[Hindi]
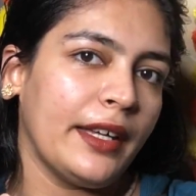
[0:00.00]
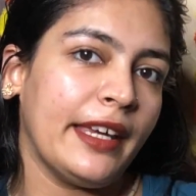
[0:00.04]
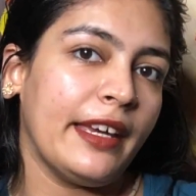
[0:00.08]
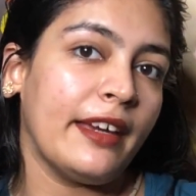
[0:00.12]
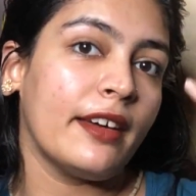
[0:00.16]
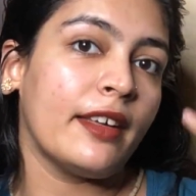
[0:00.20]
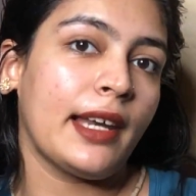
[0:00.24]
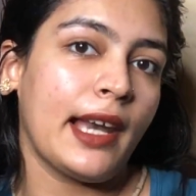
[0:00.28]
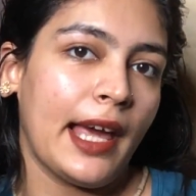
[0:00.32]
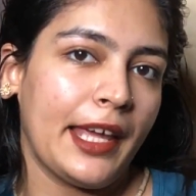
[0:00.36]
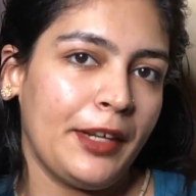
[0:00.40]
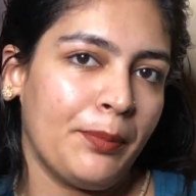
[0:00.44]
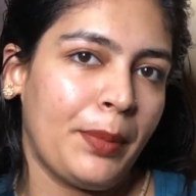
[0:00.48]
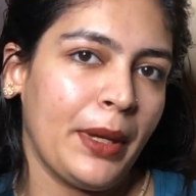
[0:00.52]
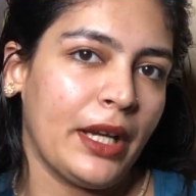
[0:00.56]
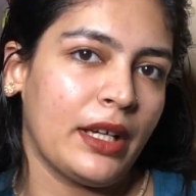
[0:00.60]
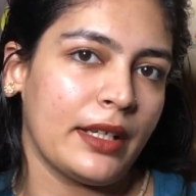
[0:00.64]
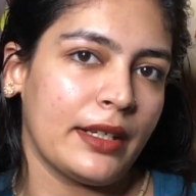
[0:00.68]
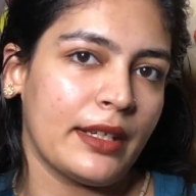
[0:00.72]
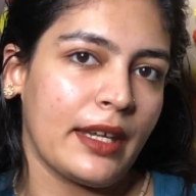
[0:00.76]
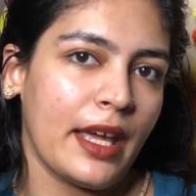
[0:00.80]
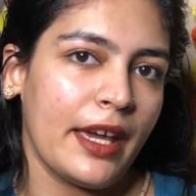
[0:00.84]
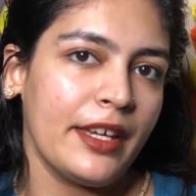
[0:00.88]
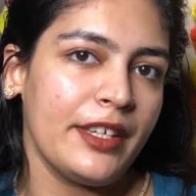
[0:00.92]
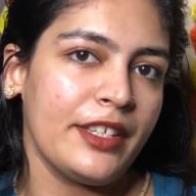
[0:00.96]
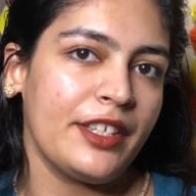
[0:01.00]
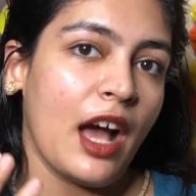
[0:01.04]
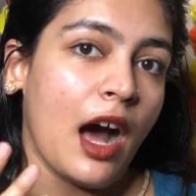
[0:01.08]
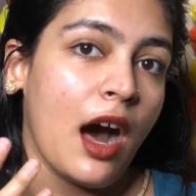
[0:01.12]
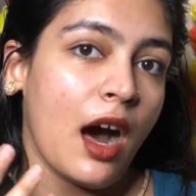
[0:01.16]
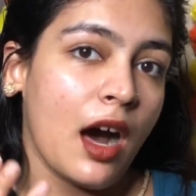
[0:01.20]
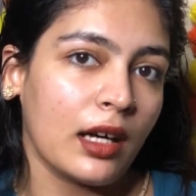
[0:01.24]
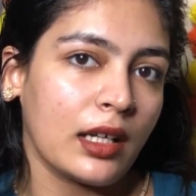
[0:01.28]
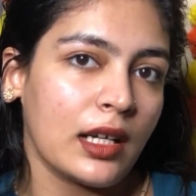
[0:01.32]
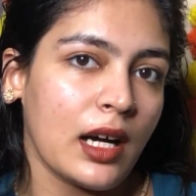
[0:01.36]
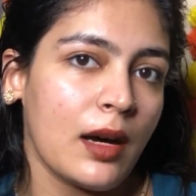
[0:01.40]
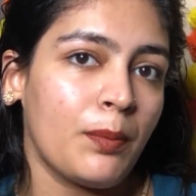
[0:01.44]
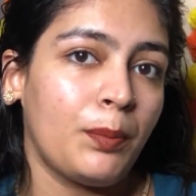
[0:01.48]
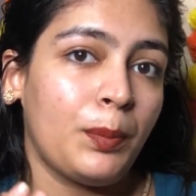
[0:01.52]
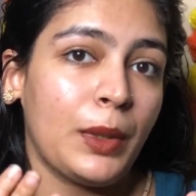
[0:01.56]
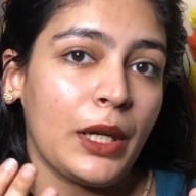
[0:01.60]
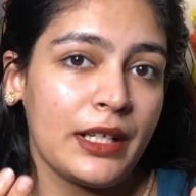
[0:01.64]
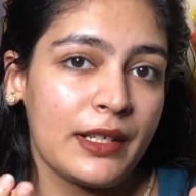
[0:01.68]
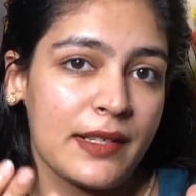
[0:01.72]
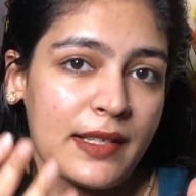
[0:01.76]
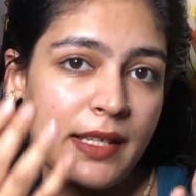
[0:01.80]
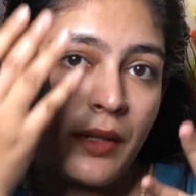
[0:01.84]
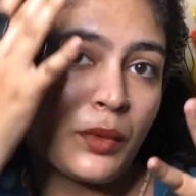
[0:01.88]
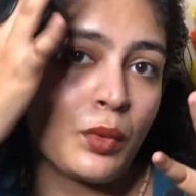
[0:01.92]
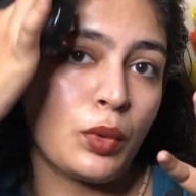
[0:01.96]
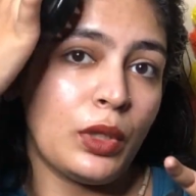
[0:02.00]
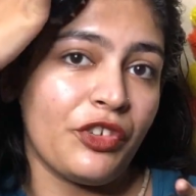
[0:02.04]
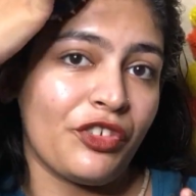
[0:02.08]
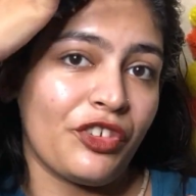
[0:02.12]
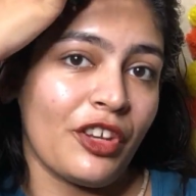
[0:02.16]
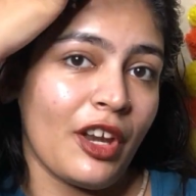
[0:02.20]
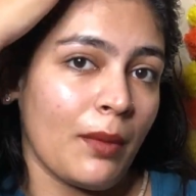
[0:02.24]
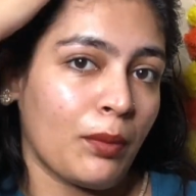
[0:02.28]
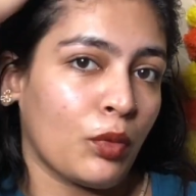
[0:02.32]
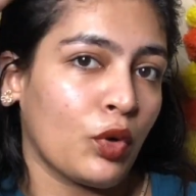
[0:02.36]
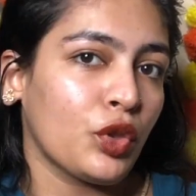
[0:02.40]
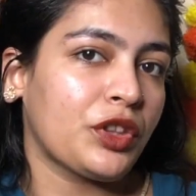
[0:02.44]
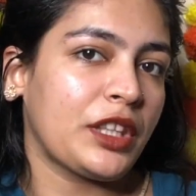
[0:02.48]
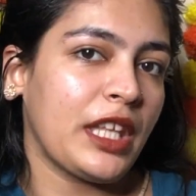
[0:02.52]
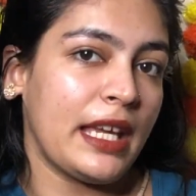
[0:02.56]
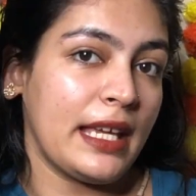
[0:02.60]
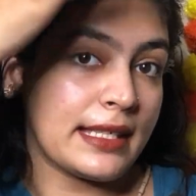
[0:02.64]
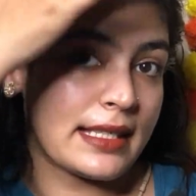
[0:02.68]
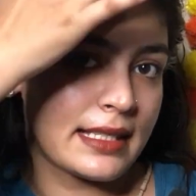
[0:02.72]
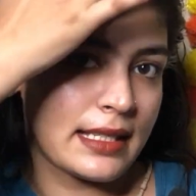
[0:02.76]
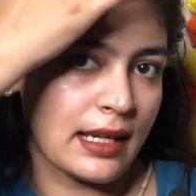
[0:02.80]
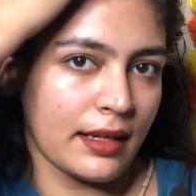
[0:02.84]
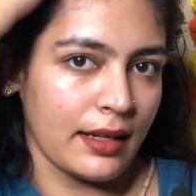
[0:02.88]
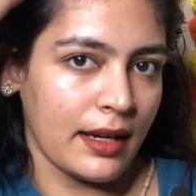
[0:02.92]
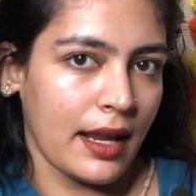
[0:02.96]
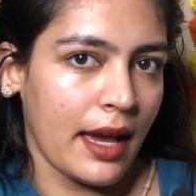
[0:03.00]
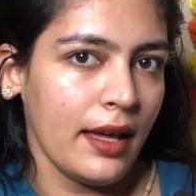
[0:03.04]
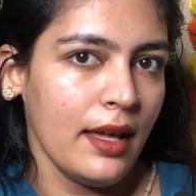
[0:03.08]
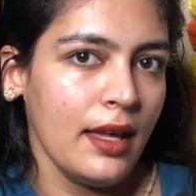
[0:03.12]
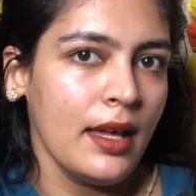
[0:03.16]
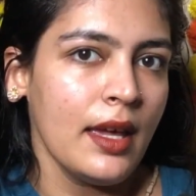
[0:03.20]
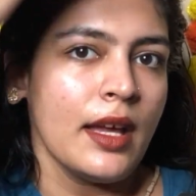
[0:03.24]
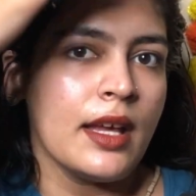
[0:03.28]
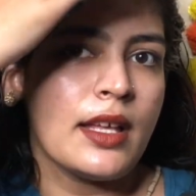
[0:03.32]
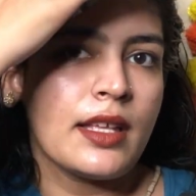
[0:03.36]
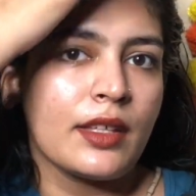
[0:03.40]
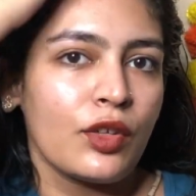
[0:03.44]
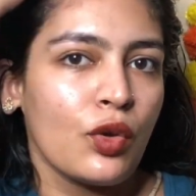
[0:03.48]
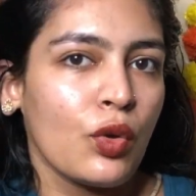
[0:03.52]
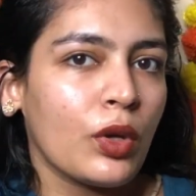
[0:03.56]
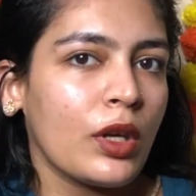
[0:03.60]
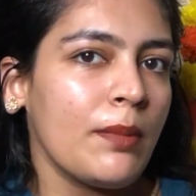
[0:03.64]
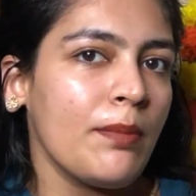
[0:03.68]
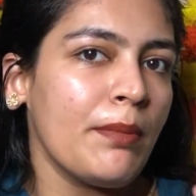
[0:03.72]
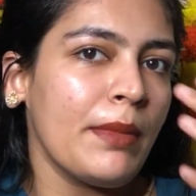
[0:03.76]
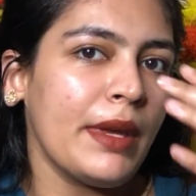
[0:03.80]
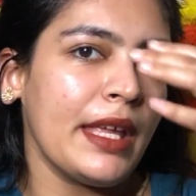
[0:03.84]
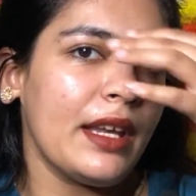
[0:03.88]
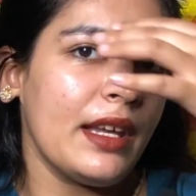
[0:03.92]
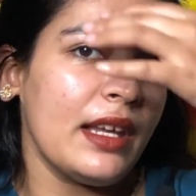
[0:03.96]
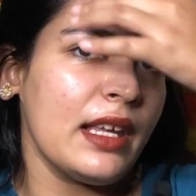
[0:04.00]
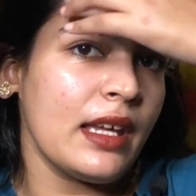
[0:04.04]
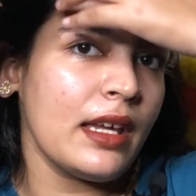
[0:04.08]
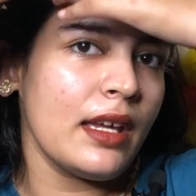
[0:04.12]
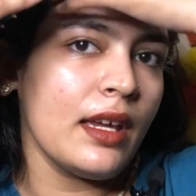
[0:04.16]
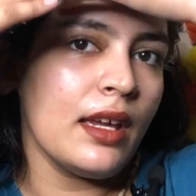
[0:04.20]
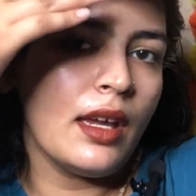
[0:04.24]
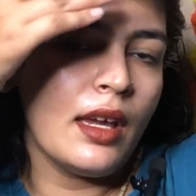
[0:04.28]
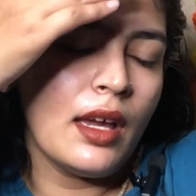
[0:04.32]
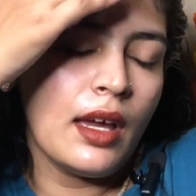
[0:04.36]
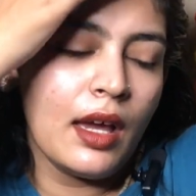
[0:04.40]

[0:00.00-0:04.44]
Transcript: हेयर लाइन पे करना है यहाँ का ब्लड सर्कुलेशन आपको तेज करना है क्योंकि मेनली